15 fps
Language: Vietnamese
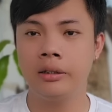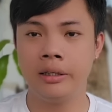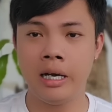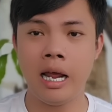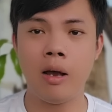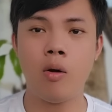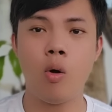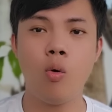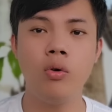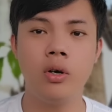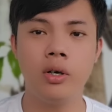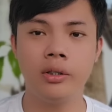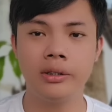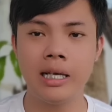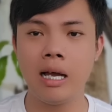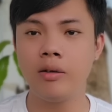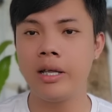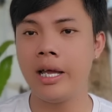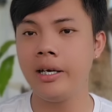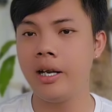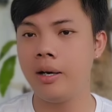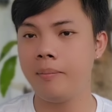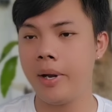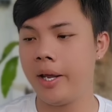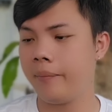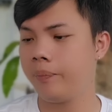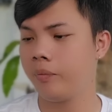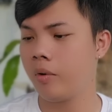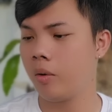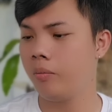nhào ủ đường 6 tháng lên men
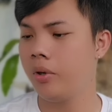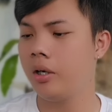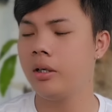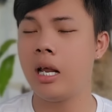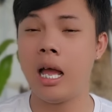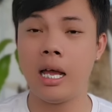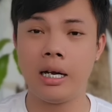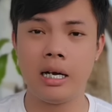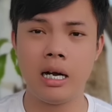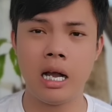cũng như là